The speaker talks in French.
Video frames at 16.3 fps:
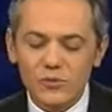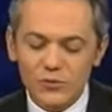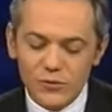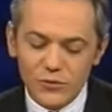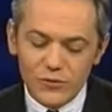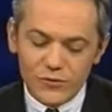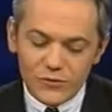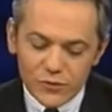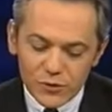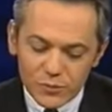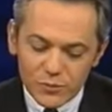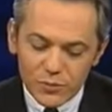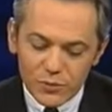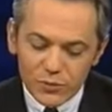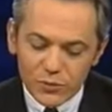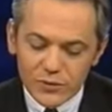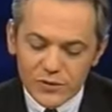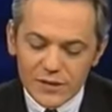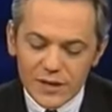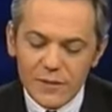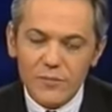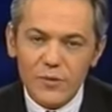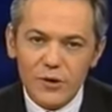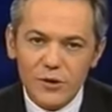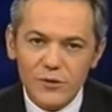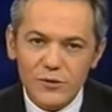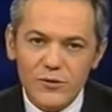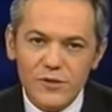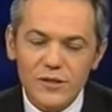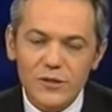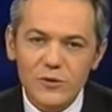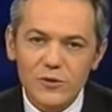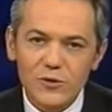du vieux pont, symbole
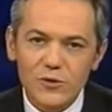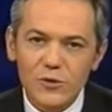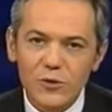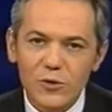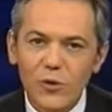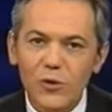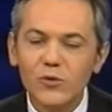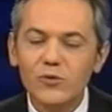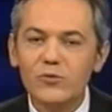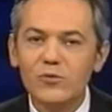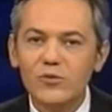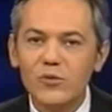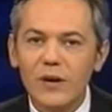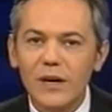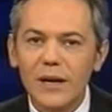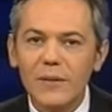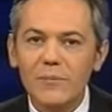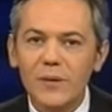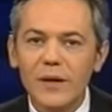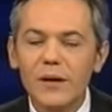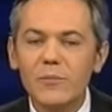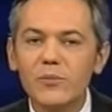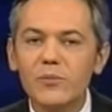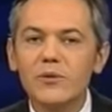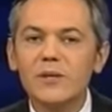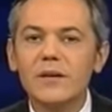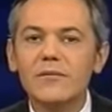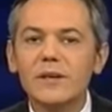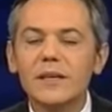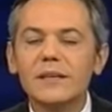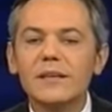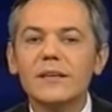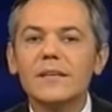aussi de ce retour à la paix. Un pont qui
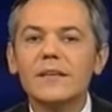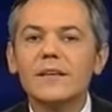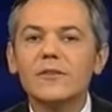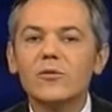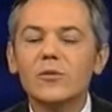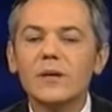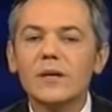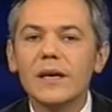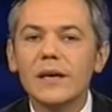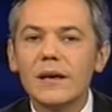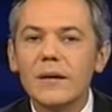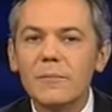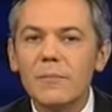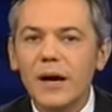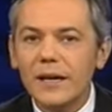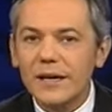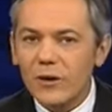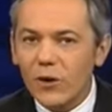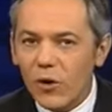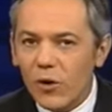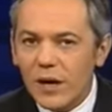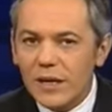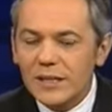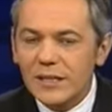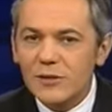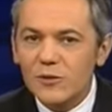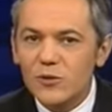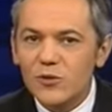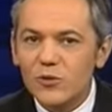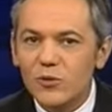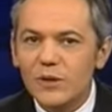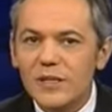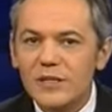avait été détruit par les Croates et ce
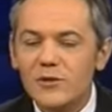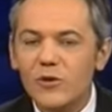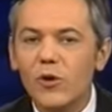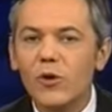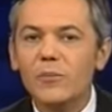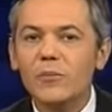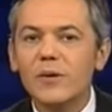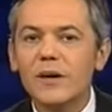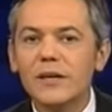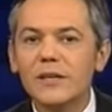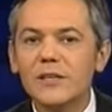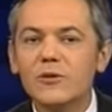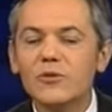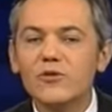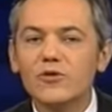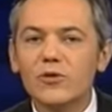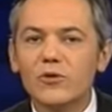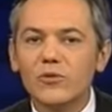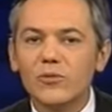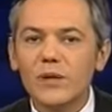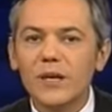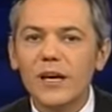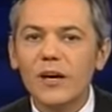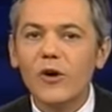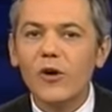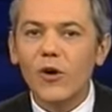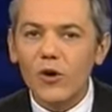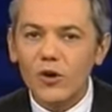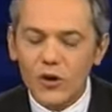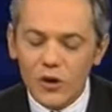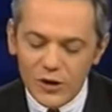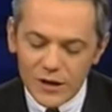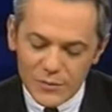sont les Européens qui aujourd'hui
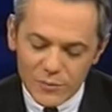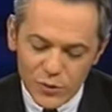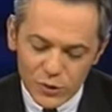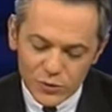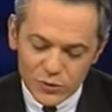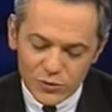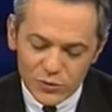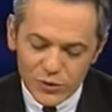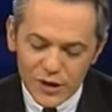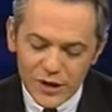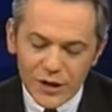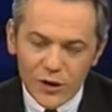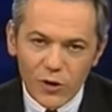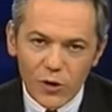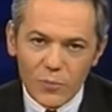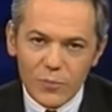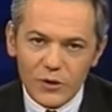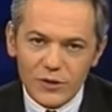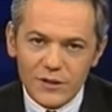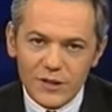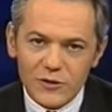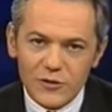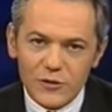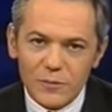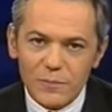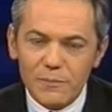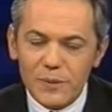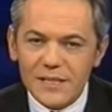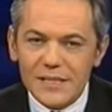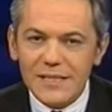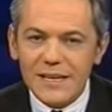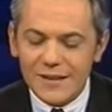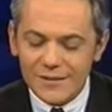recollent les morceaux. Reportage de
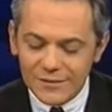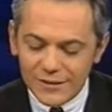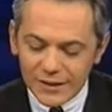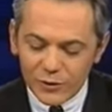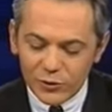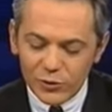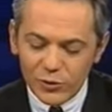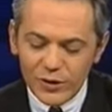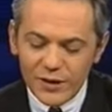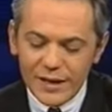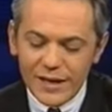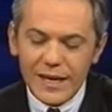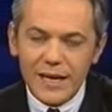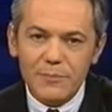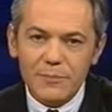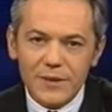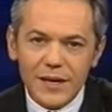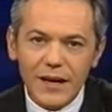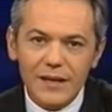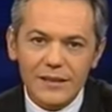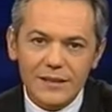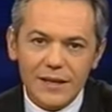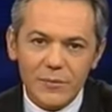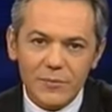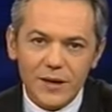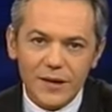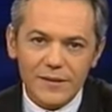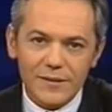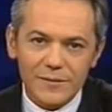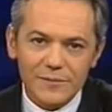Pascal Verdot et Pierre Alterman.